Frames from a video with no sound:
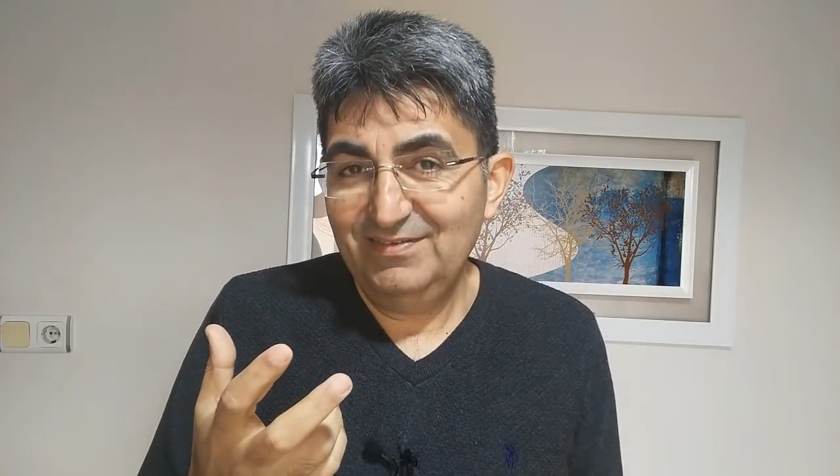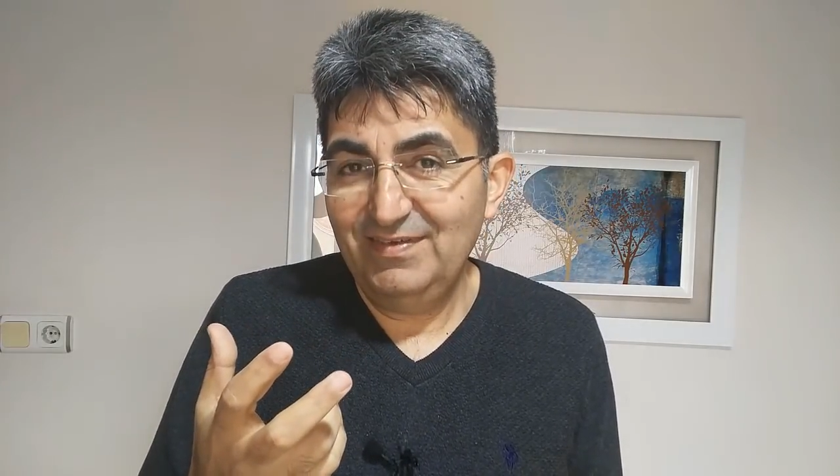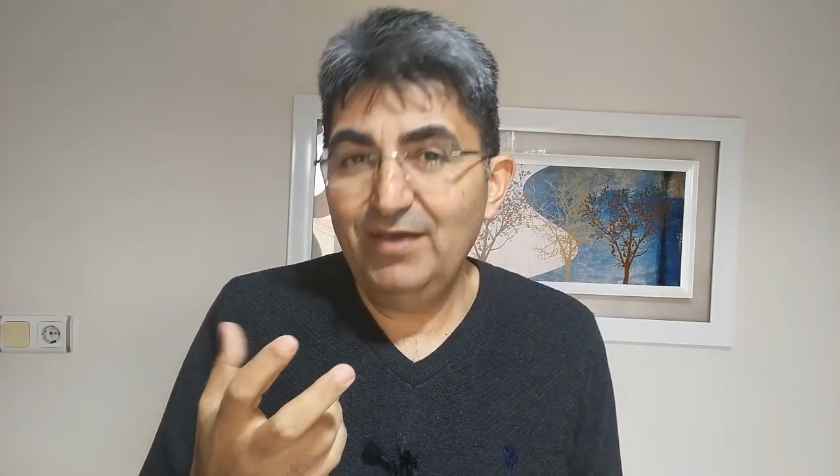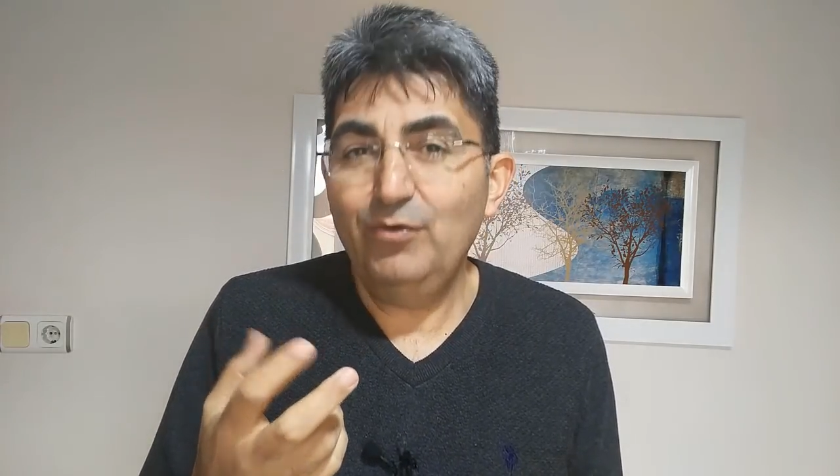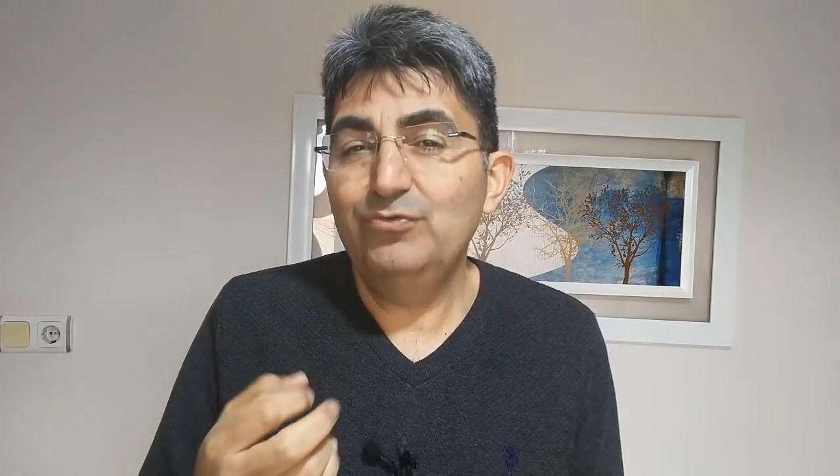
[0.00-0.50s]

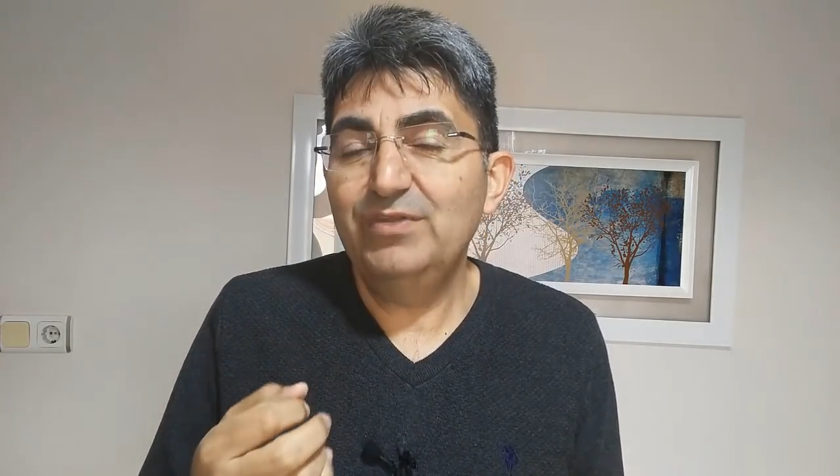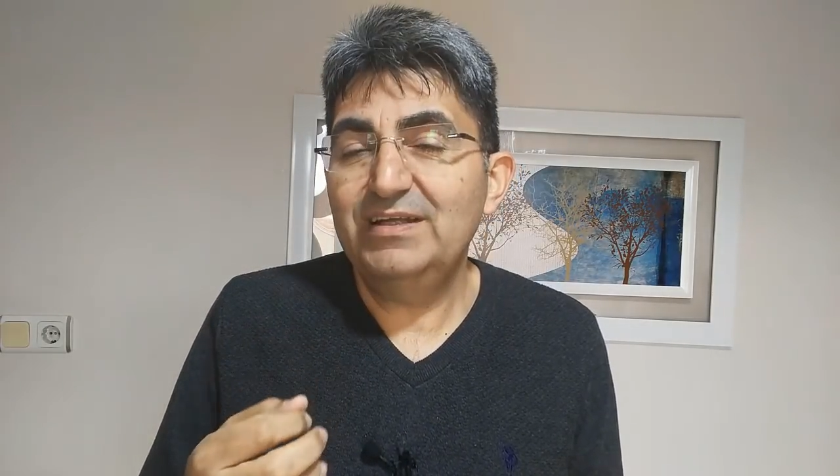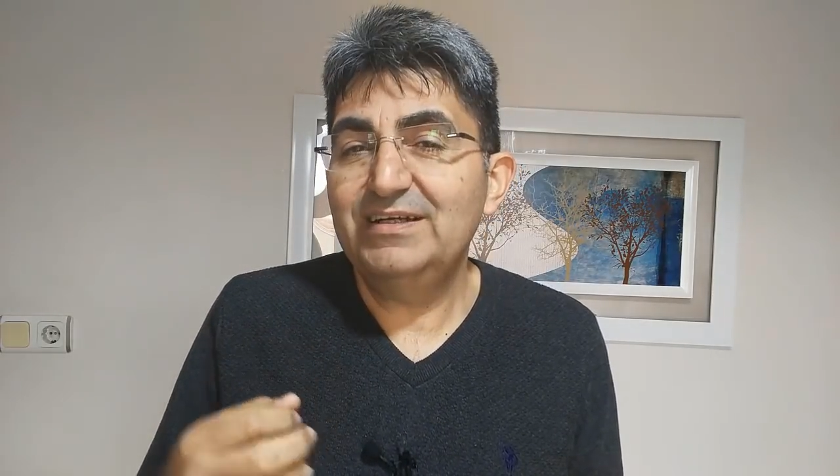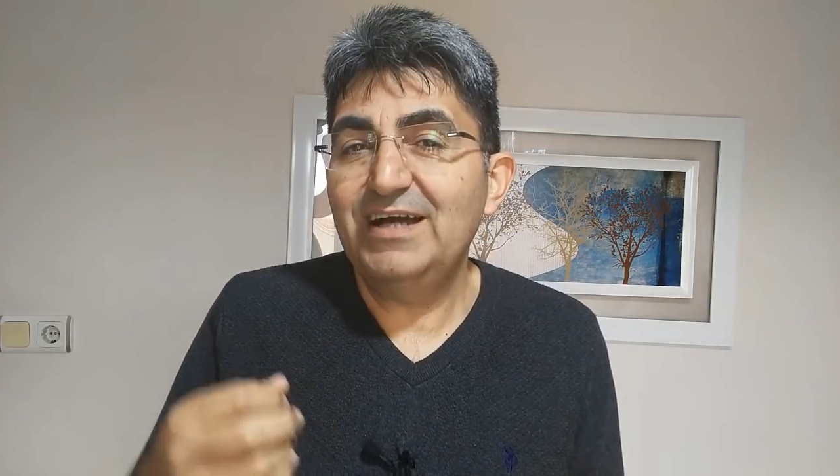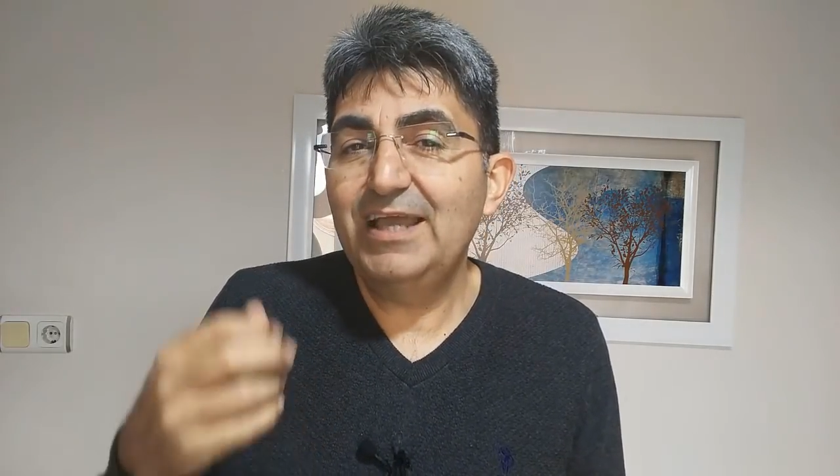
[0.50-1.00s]
Ve
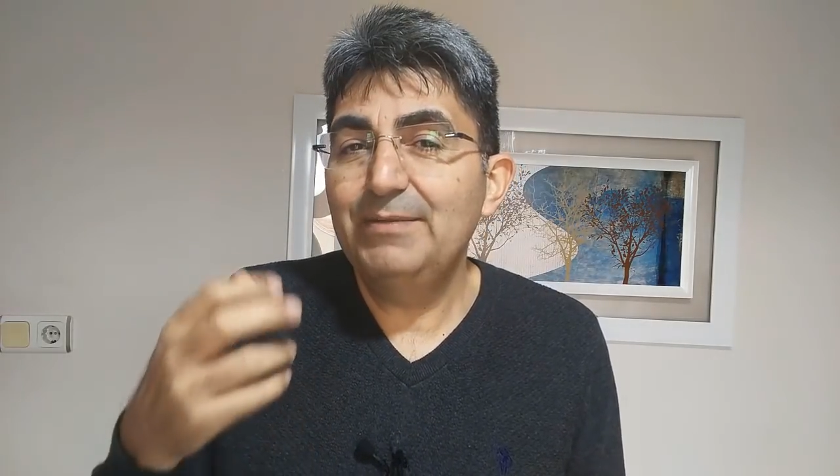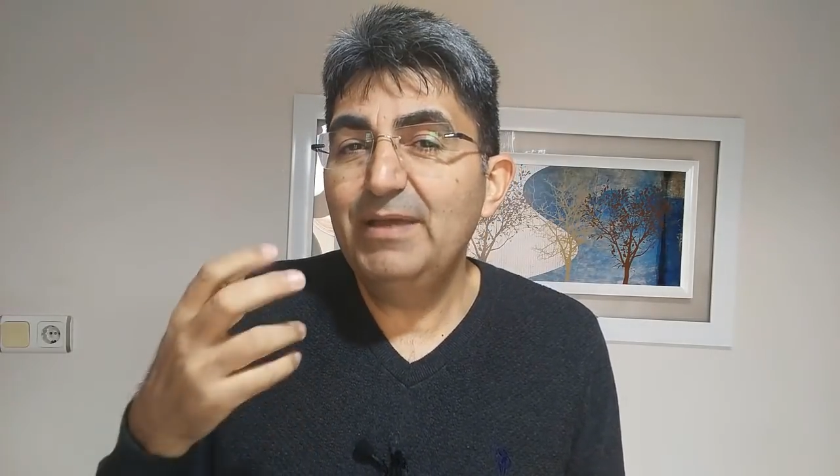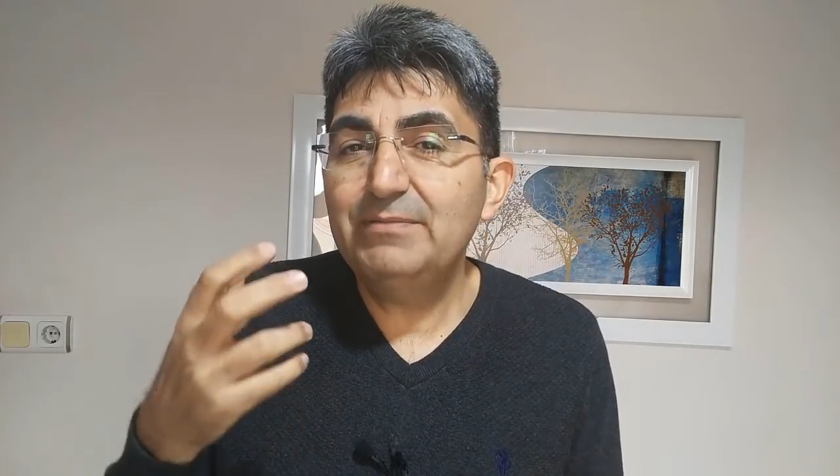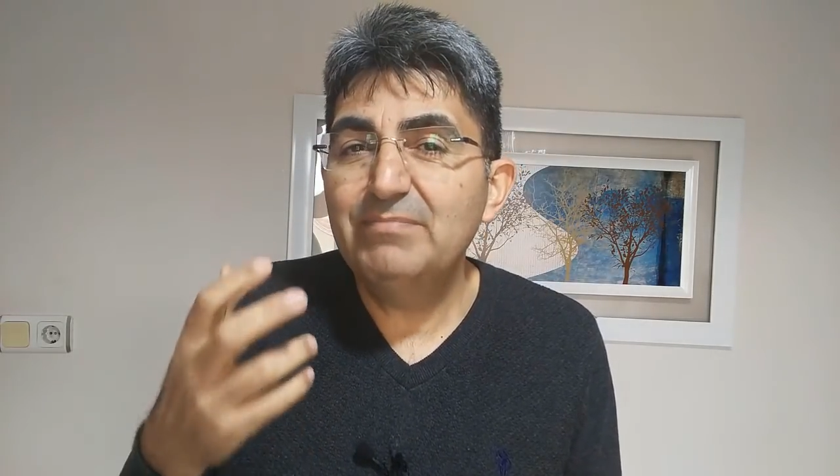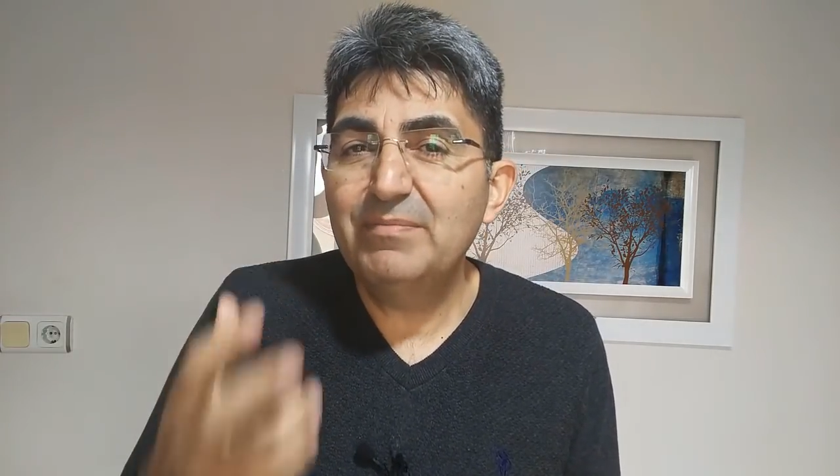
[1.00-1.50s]
onları
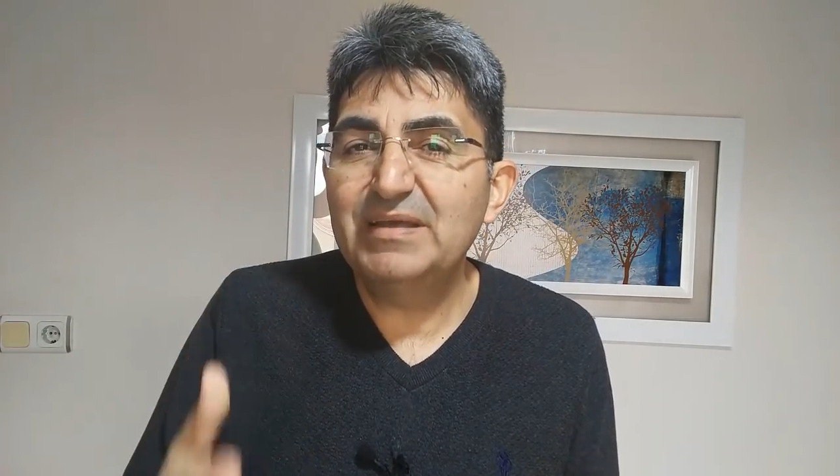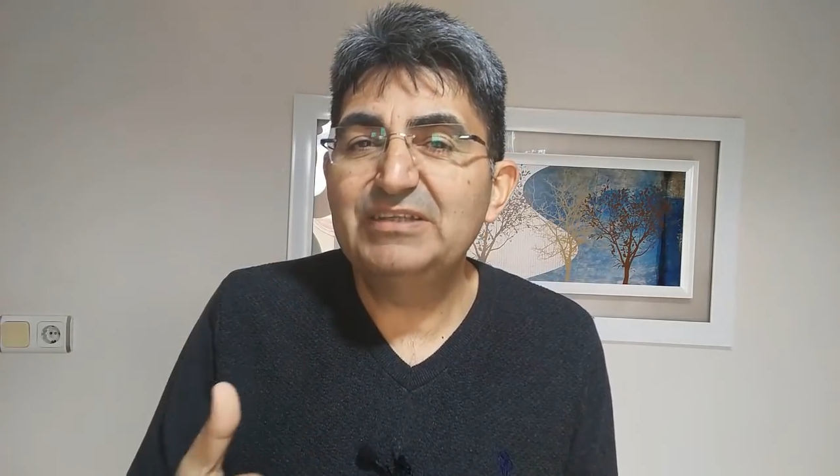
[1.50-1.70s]
kaybetmemek